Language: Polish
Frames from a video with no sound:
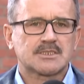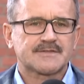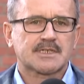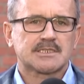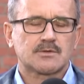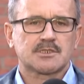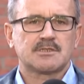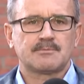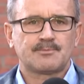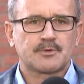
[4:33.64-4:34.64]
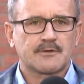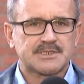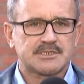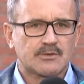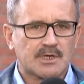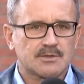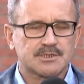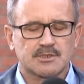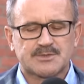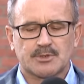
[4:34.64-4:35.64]
sąd wskazał, że prowadzi
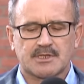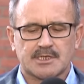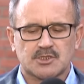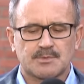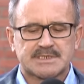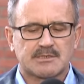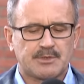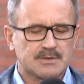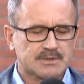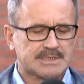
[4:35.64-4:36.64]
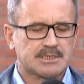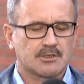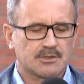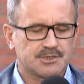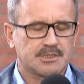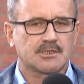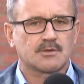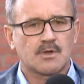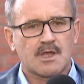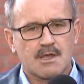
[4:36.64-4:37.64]
działalność gospodarczą, ma stabilną sytuację
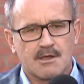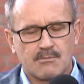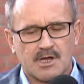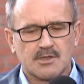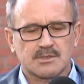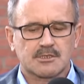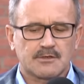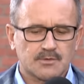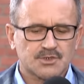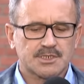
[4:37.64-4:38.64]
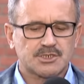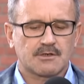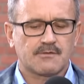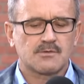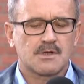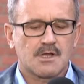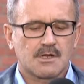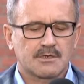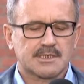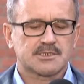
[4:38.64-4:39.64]
rodzinną, majątkową, życiową
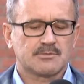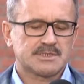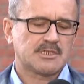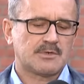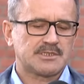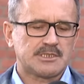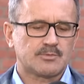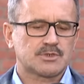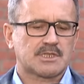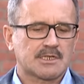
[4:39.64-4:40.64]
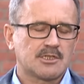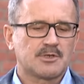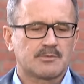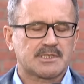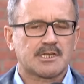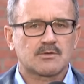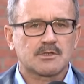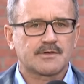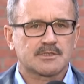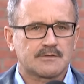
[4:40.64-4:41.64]
oraz, że my zgromadziliśmy już tak dobry materiał
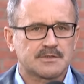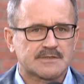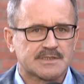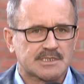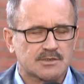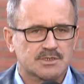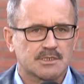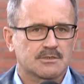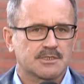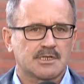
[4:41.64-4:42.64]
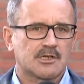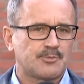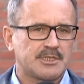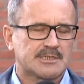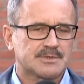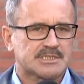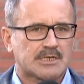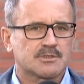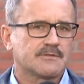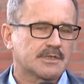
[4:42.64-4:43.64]
dowodowy, że w zasadzie już tylko kilka opinii nam
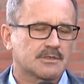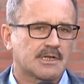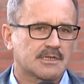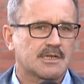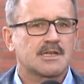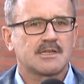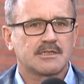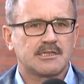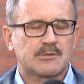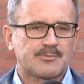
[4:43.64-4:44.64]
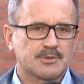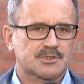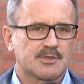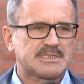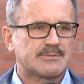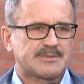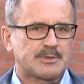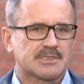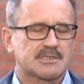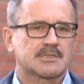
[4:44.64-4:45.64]
zostało do wykonania i nie ma potrzeby
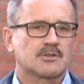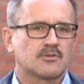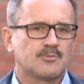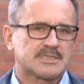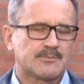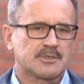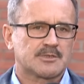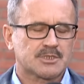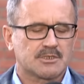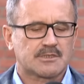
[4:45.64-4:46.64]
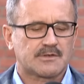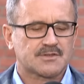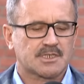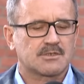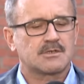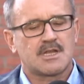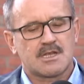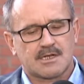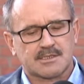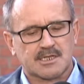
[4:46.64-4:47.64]
zabezpieczania toku postępowania przygotowawczego.
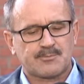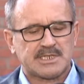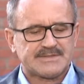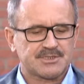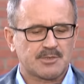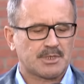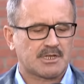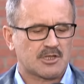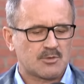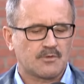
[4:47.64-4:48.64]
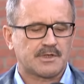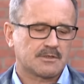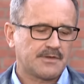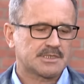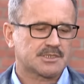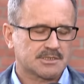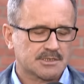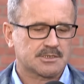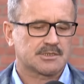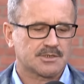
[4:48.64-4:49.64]
A tak jak Państwo się pytają i mówię, to widać, że
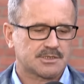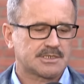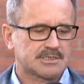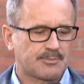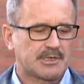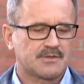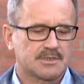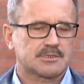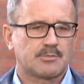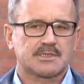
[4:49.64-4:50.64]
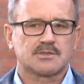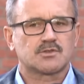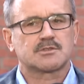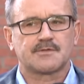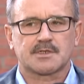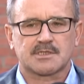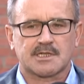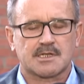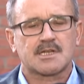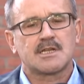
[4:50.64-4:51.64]
tych czynności jest naprawdę jeszcze bardzo dużo do
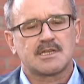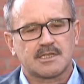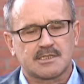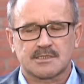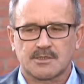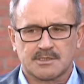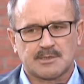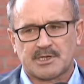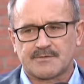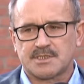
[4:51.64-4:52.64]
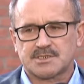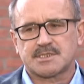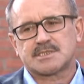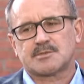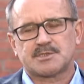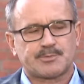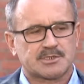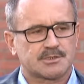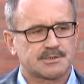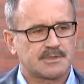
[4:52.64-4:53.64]
wykonania i ten tok naprawdę jeszcze nie jest
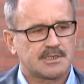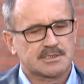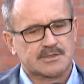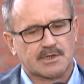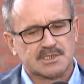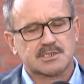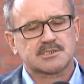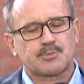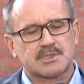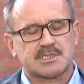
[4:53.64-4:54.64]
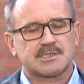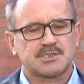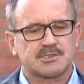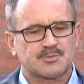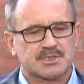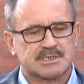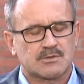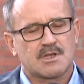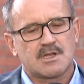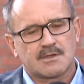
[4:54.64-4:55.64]
zabezpieczony. Zwłaszcza, że podejrzany się nie
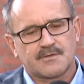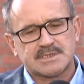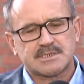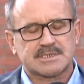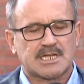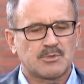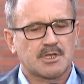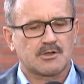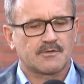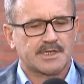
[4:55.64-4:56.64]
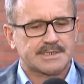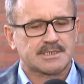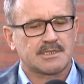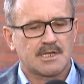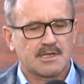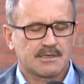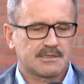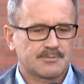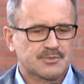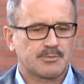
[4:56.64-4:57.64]
przyznał, więc nie znamy jego wersji
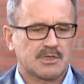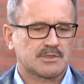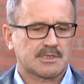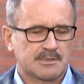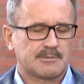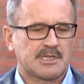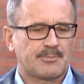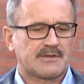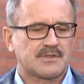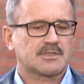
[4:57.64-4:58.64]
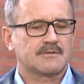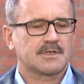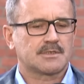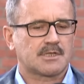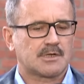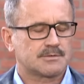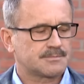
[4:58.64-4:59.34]
e, przebiegu tak naprawdę, jak to wyglądało.